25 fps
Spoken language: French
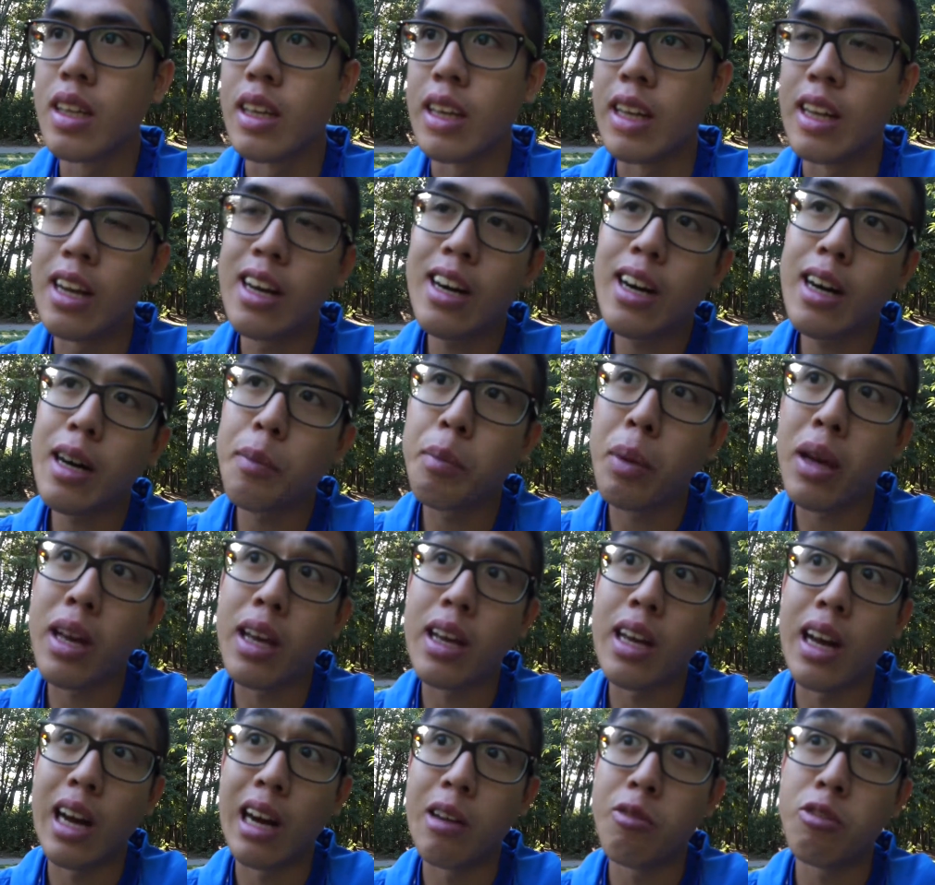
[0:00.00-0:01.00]
Et là,
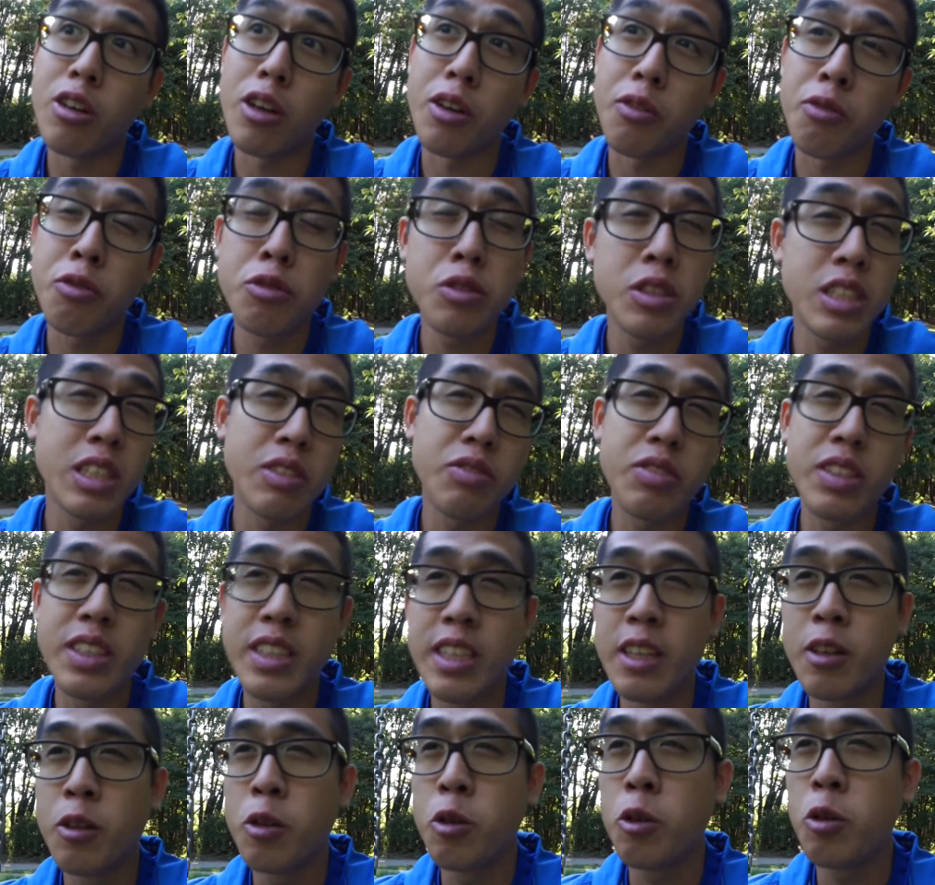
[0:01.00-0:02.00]
après avoir vu ces
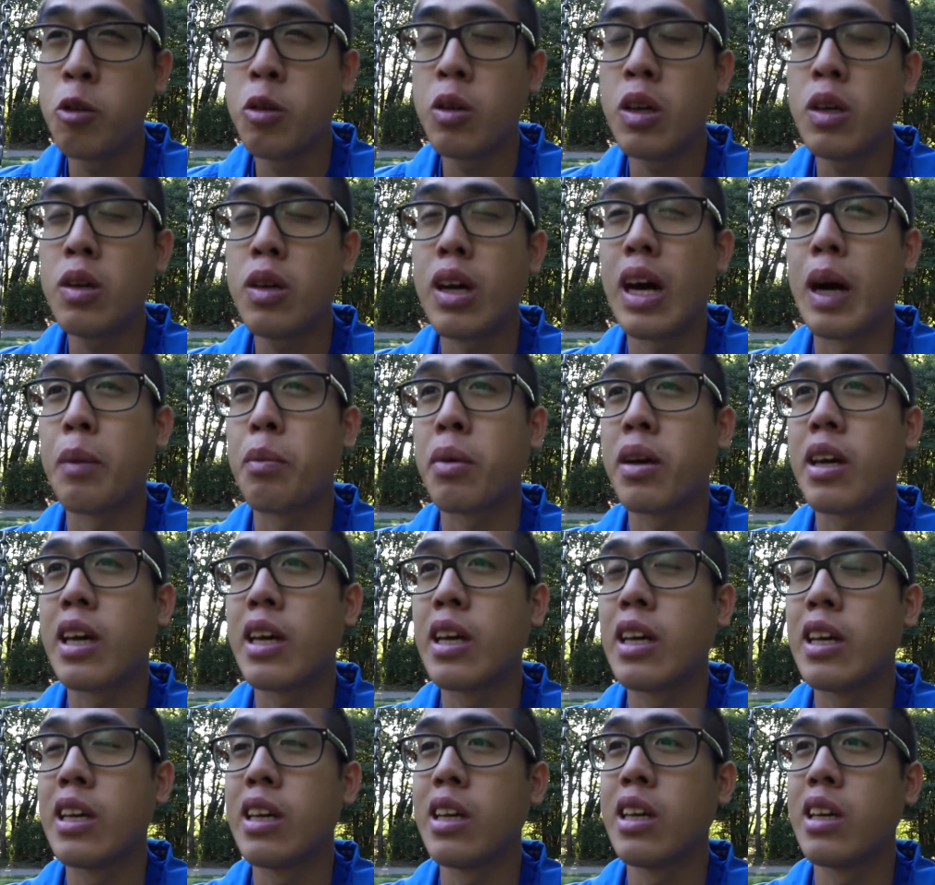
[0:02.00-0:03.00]
vidéos,
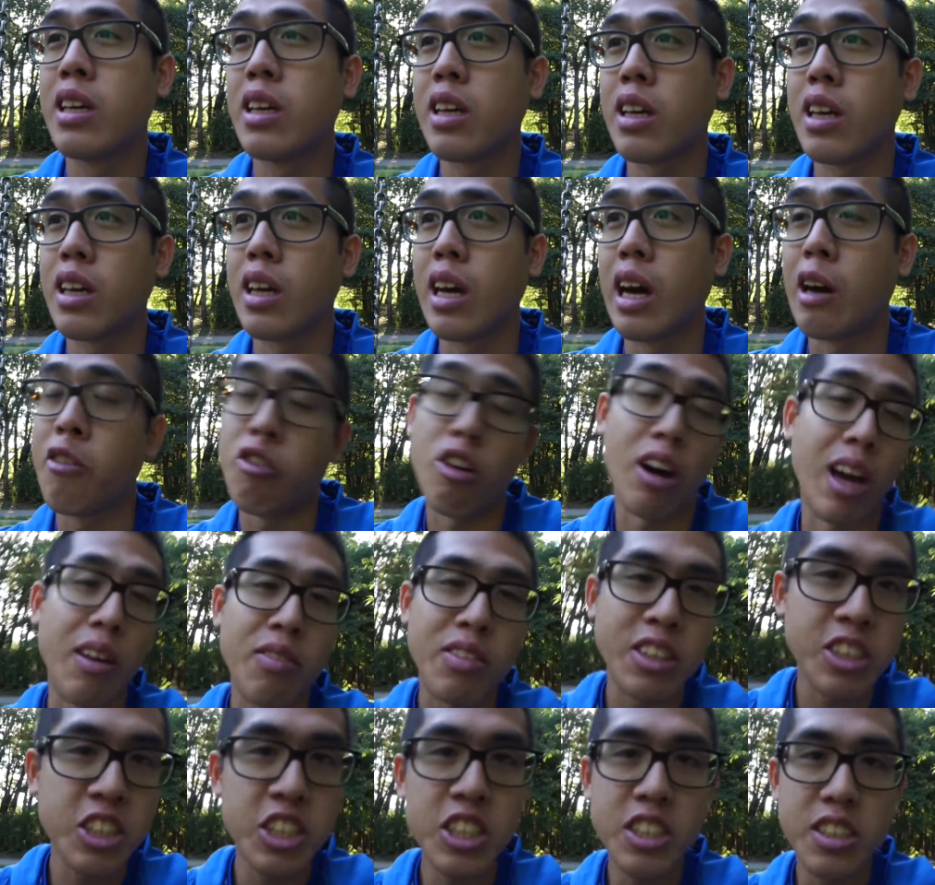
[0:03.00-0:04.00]
après avoir
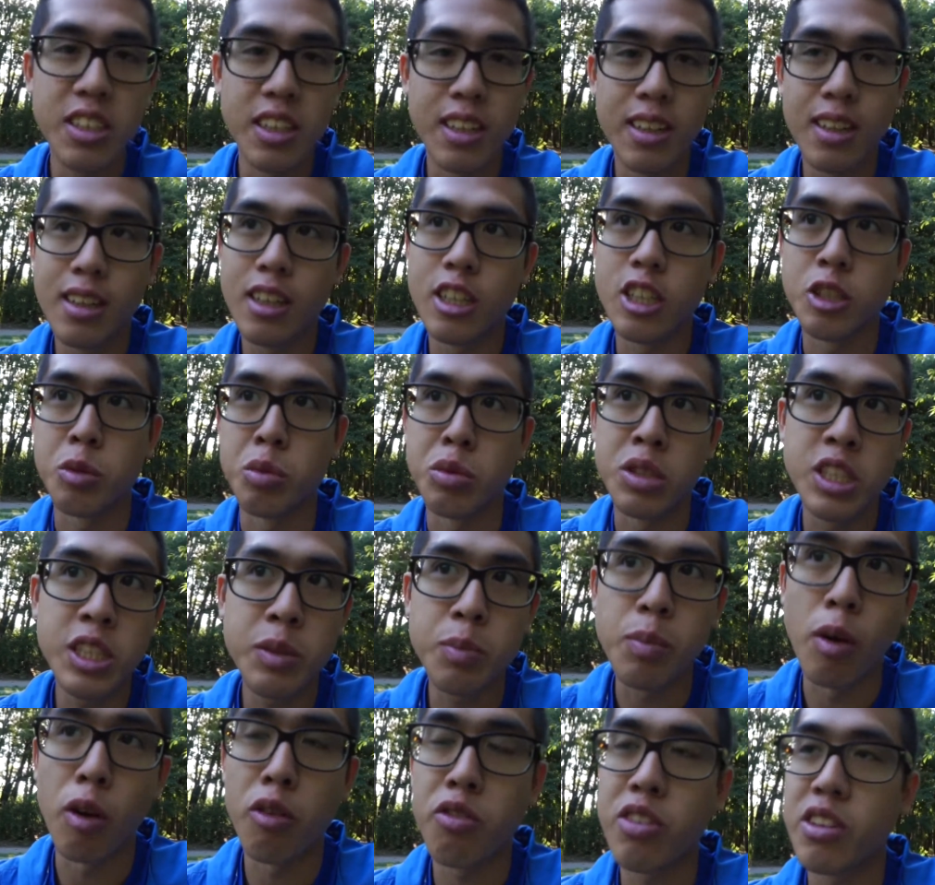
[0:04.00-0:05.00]
réfléchi, je me
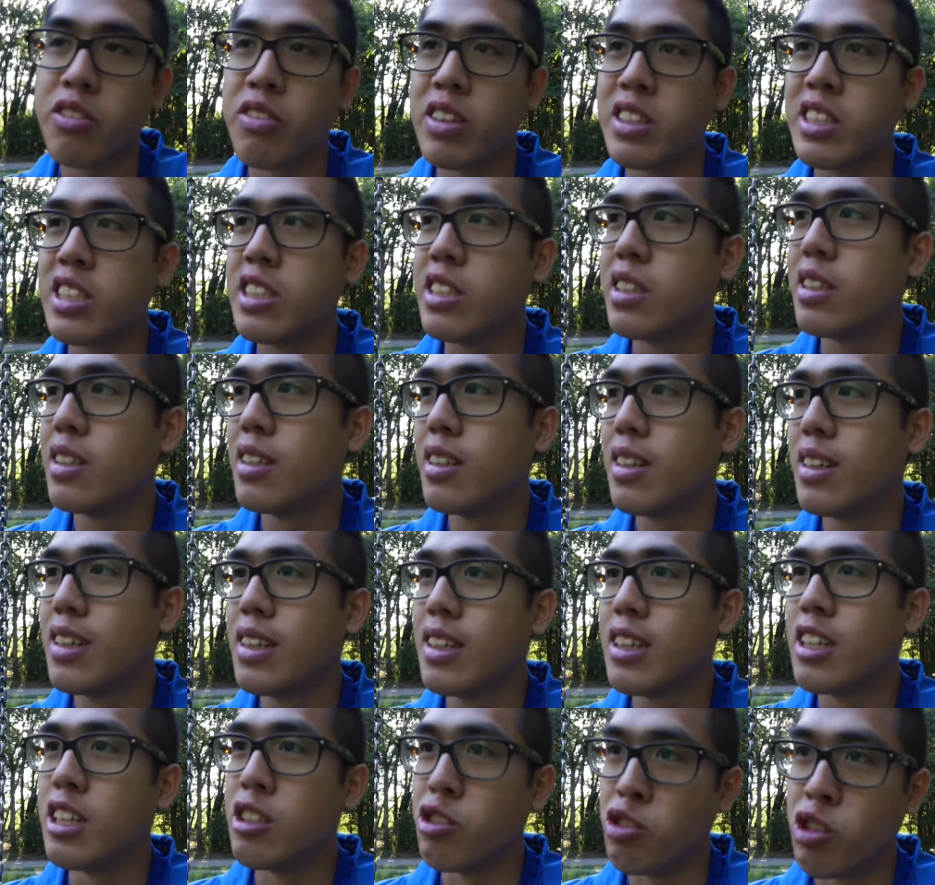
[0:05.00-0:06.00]
dis, mais en fait, vas-y,
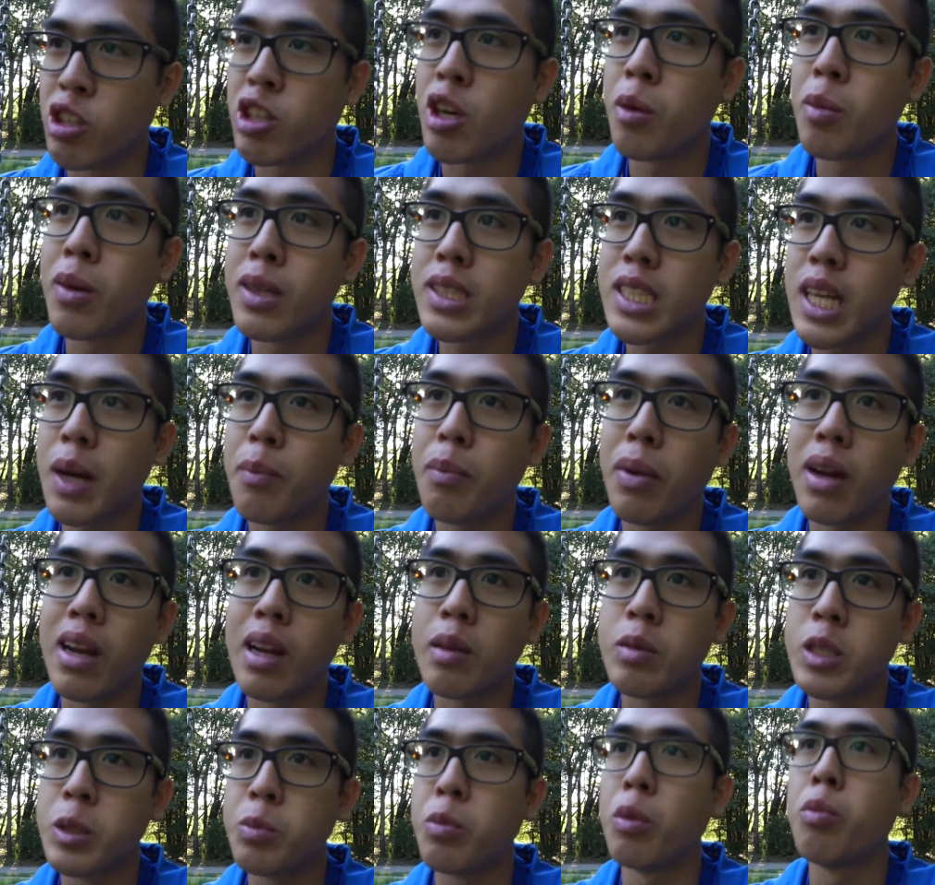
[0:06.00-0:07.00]
je vais commencer à
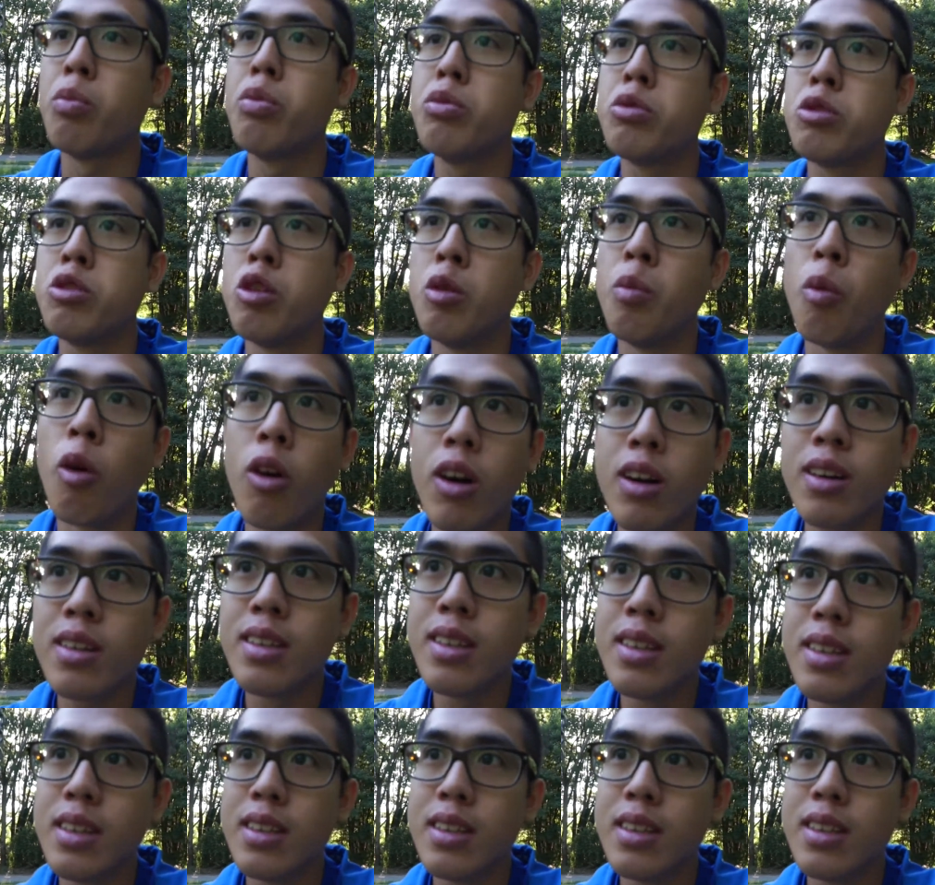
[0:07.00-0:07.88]
parler un petit peu plus de moi.